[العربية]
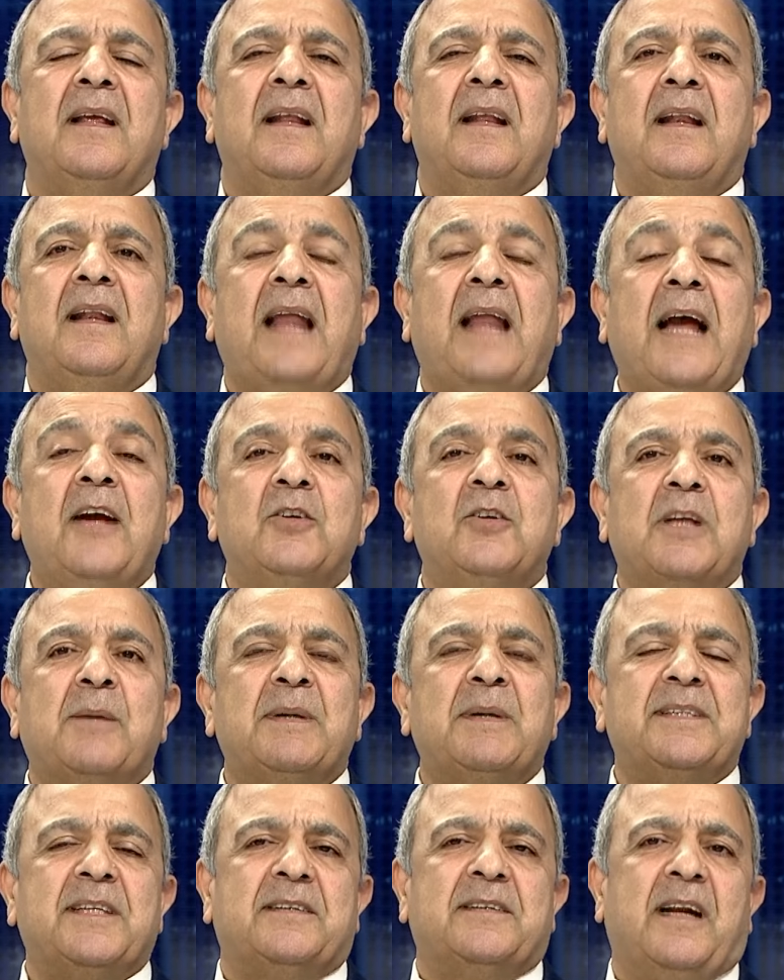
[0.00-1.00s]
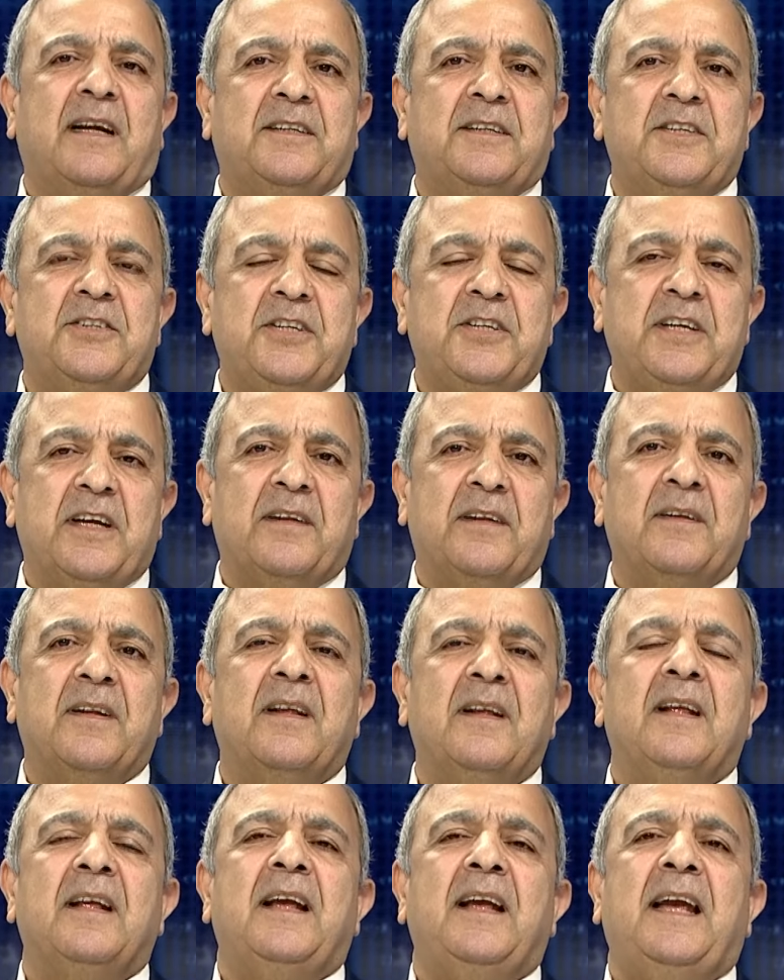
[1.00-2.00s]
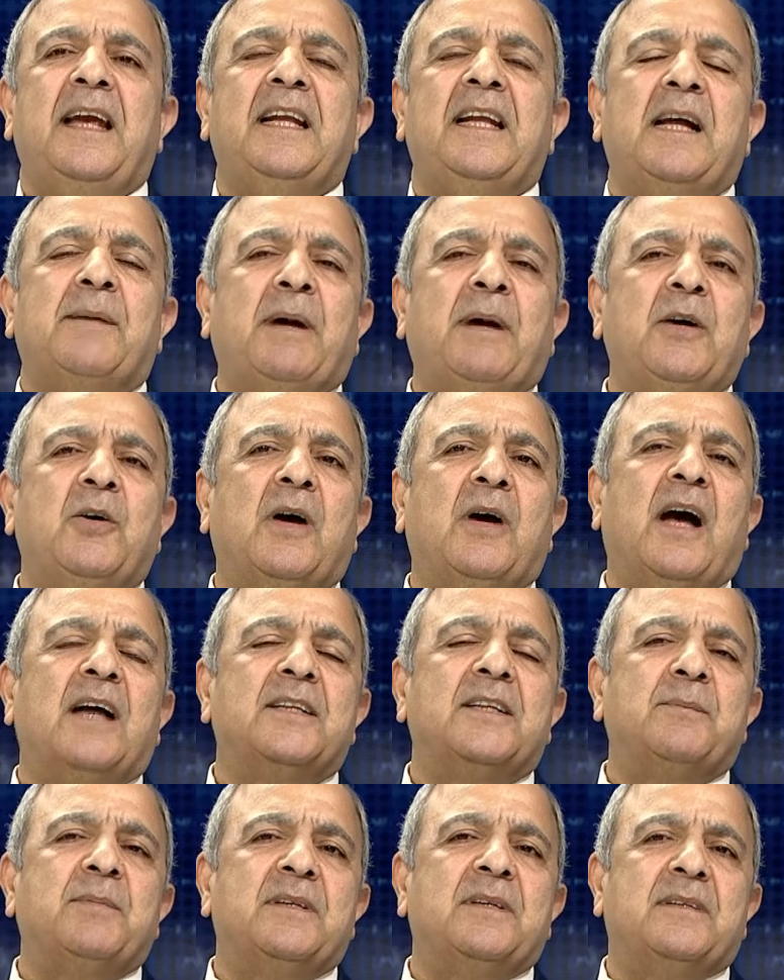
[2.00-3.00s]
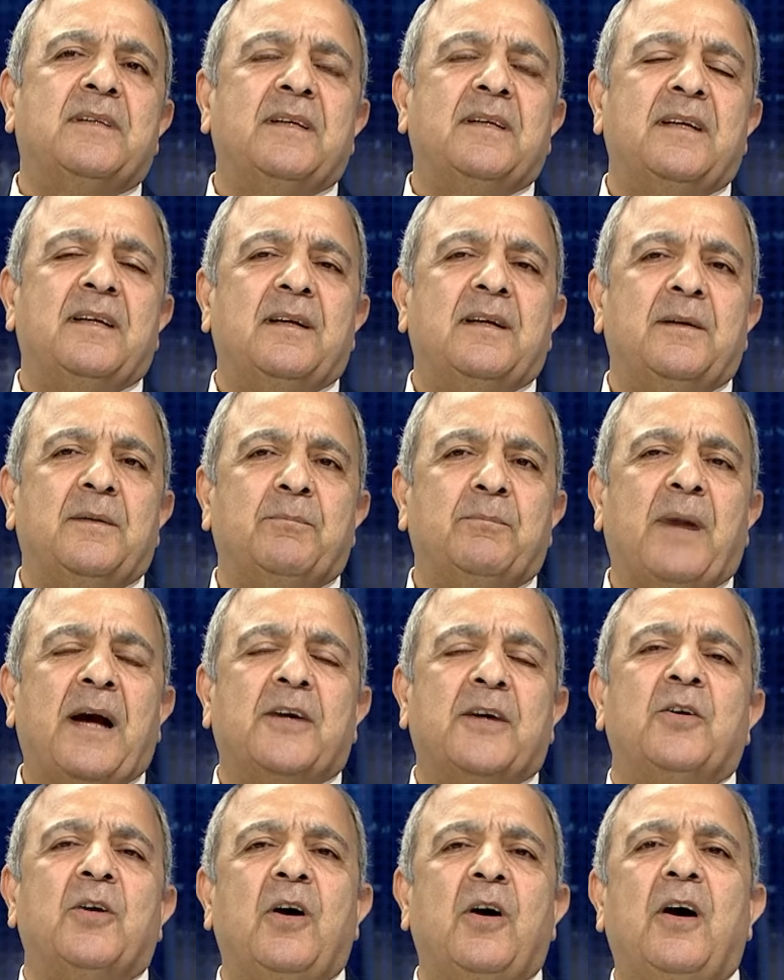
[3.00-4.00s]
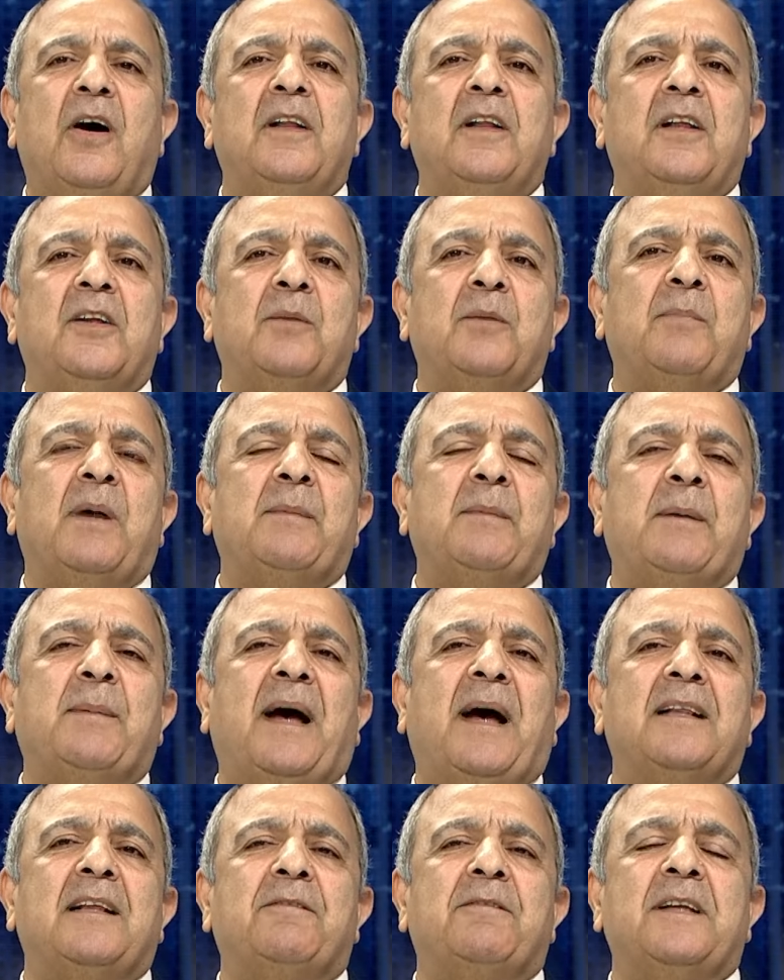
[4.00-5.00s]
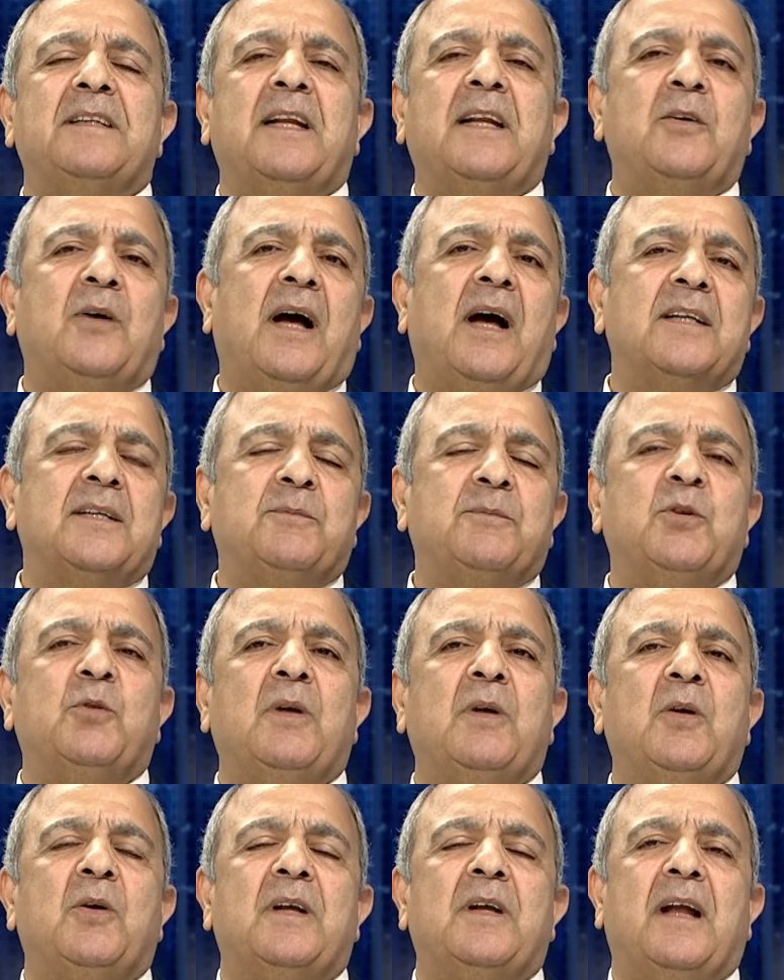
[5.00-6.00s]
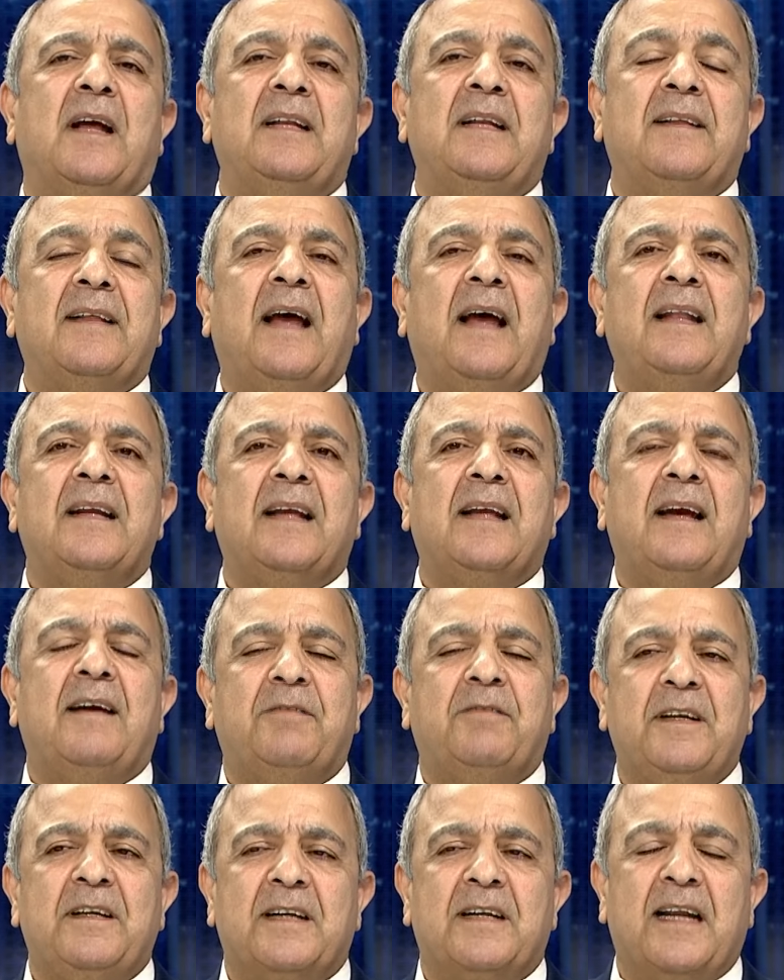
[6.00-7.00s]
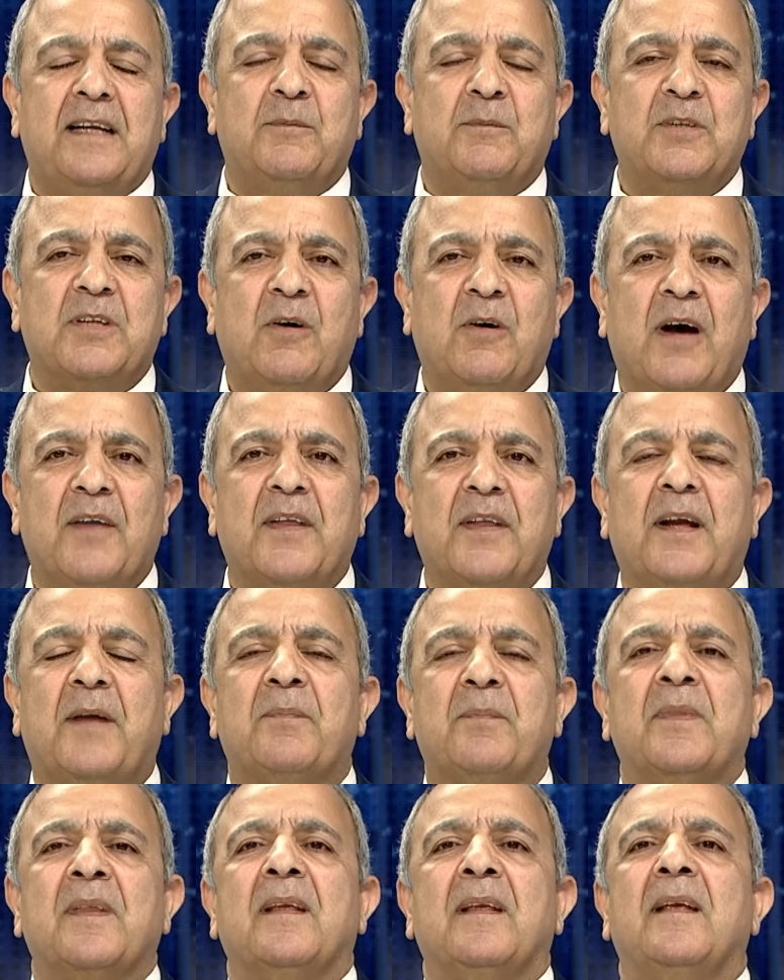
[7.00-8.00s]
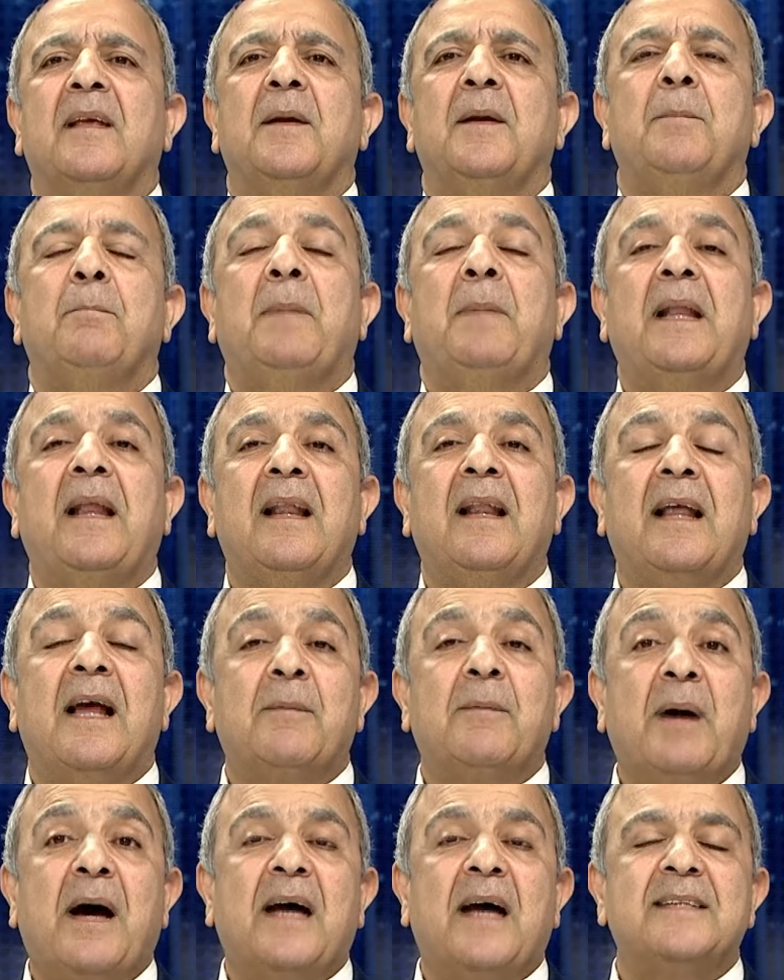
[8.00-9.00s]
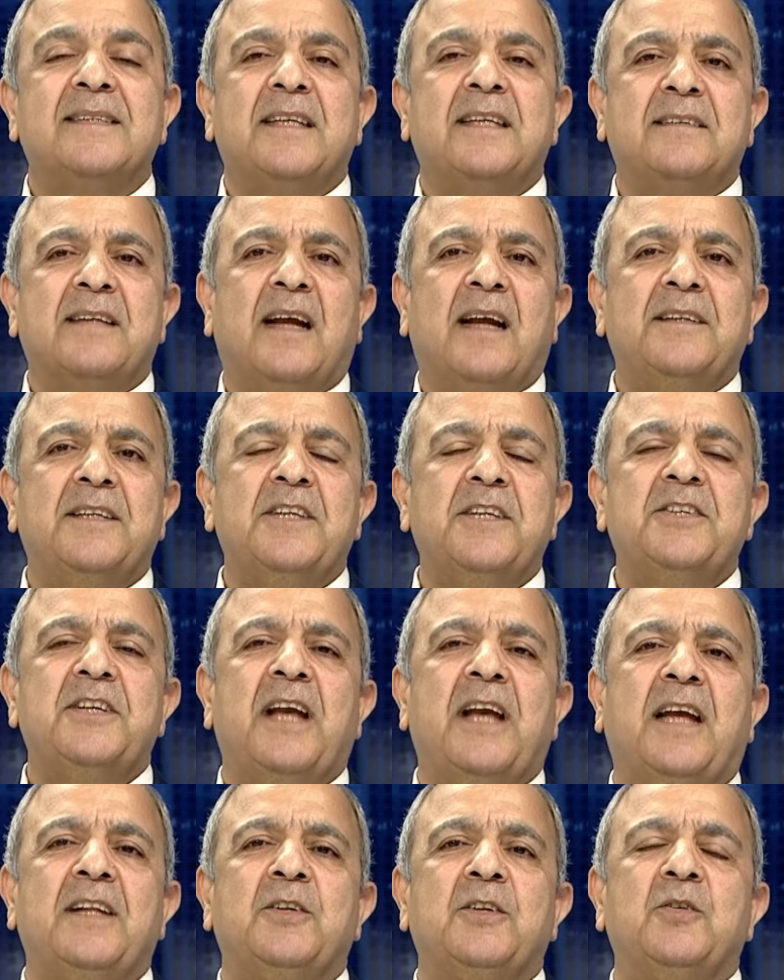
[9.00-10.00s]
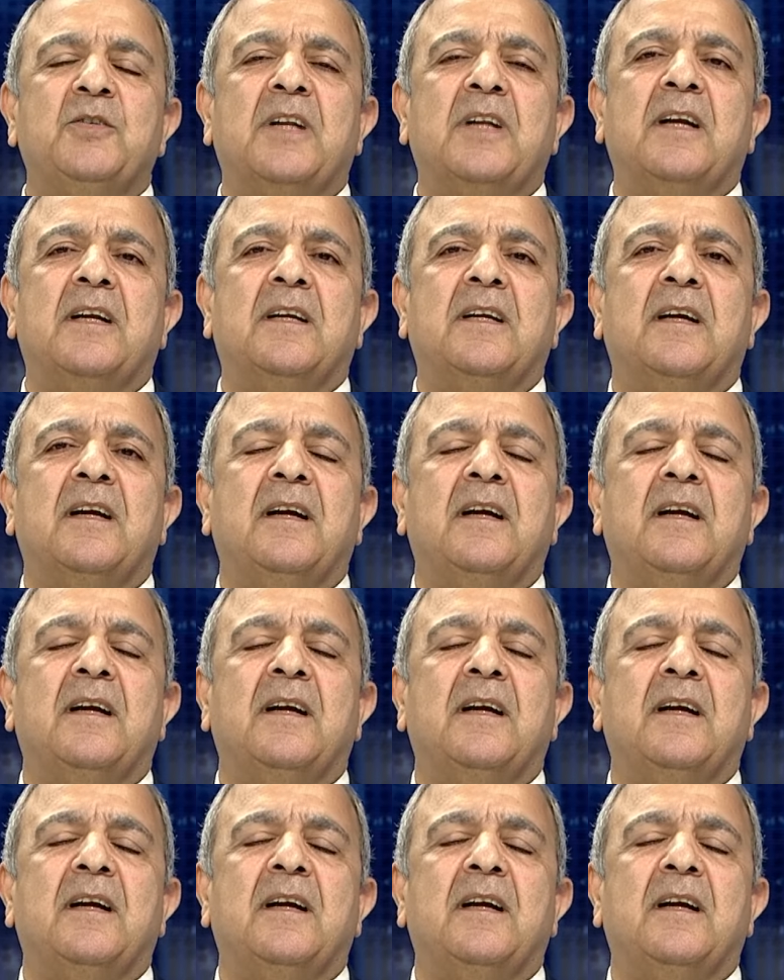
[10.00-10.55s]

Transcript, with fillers: لا يؤتمن استراتيجيا حينما يخاطب آه، ماكرون ربما بعد فترة يخاطب دول أخرى لذلك في رأي متواضع من الغباء الاستراتيجي أن يترك